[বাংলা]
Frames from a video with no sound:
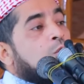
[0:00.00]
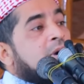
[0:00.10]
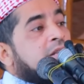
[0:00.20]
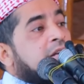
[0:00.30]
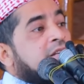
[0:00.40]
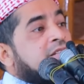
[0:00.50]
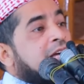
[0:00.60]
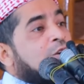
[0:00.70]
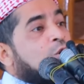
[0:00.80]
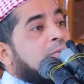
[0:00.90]
তোমাদের
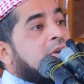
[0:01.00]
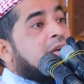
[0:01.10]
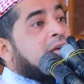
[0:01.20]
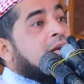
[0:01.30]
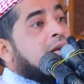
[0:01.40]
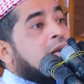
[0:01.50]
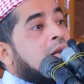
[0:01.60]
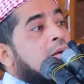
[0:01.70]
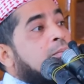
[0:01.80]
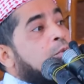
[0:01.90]
ঈশা নবী
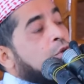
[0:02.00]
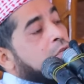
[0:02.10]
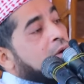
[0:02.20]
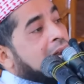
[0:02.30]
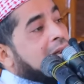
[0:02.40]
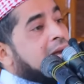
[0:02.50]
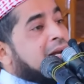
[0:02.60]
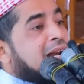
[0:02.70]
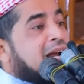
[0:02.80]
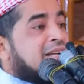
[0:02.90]
প্রতি
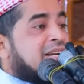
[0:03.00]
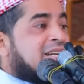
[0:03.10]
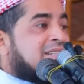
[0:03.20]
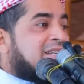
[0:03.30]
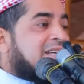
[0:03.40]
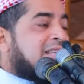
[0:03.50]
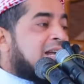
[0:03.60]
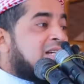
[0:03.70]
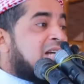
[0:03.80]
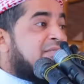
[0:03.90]
আল্লাহর গ্রান্টেড আছে
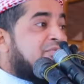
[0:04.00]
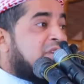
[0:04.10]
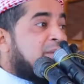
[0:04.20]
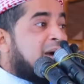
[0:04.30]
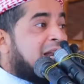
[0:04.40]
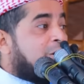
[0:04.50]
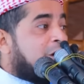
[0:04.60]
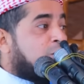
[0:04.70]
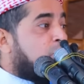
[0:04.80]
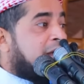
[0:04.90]
তারা শান্তির বাণী
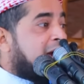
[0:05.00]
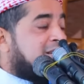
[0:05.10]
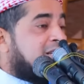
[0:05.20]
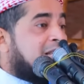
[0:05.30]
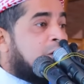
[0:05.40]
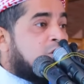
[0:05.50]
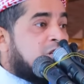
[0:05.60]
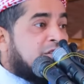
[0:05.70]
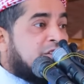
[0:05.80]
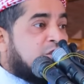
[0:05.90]
লয়ে দুনিয়া আসছে তারা
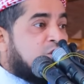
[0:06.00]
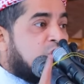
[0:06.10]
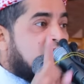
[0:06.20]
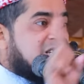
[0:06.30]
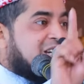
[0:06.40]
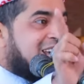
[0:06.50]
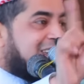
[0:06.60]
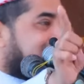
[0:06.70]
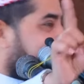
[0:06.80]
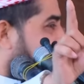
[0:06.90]
অশান্তির জন্য আসে নাই
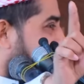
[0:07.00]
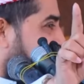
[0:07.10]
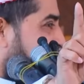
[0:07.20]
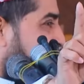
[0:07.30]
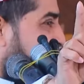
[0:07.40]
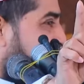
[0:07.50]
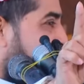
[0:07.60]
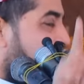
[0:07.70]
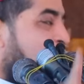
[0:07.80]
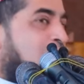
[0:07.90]

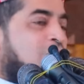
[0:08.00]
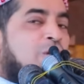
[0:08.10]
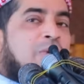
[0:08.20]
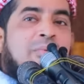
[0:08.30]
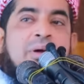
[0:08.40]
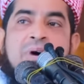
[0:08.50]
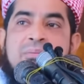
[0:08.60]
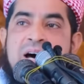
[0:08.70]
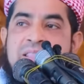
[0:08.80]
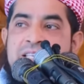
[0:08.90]
অতএব আমি
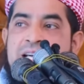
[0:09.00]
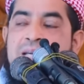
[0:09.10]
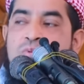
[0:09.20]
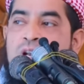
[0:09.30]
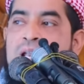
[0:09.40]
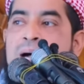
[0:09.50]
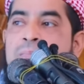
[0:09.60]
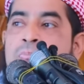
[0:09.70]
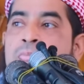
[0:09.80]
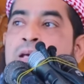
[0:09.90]
আমার ভাতিজাকে বললাম
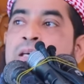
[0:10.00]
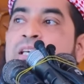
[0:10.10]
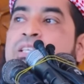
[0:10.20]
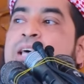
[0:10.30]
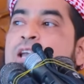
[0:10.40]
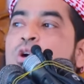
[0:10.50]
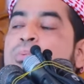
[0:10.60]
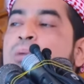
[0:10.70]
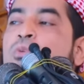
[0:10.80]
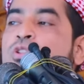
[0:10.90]
ঈশা
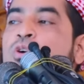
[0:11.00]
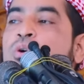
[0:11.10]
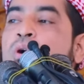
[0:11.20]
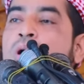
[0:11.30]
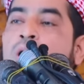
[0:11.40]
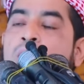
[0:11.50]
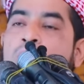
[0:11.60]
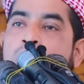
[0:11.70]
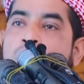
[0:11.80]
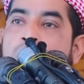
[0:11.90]
নবীর মতো
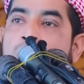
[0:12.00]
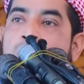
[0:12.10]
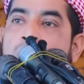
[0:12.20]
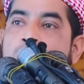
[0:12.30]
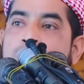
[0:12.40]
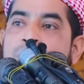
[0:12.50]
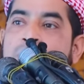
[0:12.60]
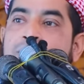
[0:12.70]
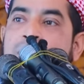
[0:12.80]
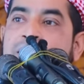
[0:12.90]

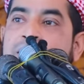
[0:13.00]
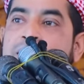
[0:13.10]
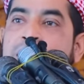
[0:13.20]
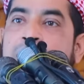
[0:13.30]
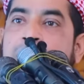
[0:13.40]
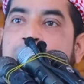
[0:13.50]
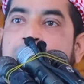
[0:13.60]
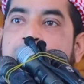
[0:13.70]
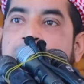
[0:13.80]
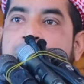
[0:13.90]
আমার ভাতিজা
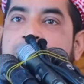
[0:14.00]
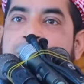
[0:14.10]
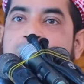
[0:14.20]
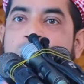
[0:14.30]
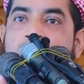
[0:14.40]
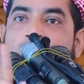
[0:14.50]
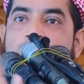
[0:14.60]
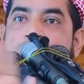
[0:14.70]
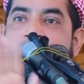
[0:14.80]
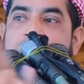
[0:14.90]
এই দেশে
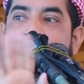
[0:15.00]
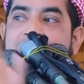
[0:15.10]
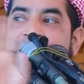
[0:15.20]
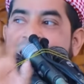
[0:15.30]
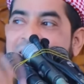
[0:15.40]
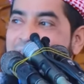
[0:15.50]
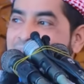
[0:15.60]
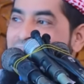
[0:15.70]
রক্তপাত চায় না